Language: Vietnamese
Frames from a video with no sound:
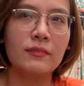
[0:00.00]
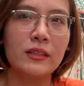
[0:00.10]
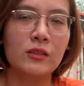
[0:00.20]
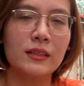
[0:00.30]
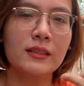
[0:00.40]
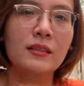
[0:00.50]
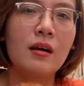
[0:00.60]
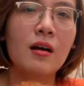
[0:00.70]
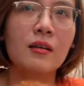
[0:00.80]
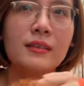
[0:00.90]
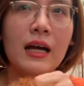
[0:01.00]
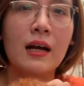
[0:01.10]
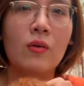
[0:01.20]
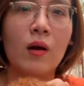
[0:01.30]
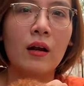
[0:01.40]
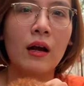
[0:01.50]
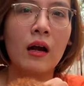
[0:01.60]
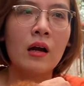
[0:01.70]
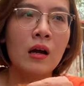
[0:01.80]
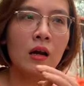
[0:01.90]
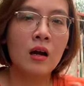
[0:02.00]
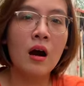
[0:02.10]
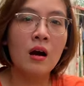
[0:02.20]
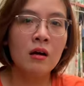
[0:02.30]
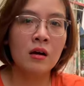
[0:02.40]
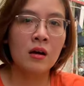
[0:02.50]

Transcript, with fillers: ví dụ như là xương, răng hoặc là cơ,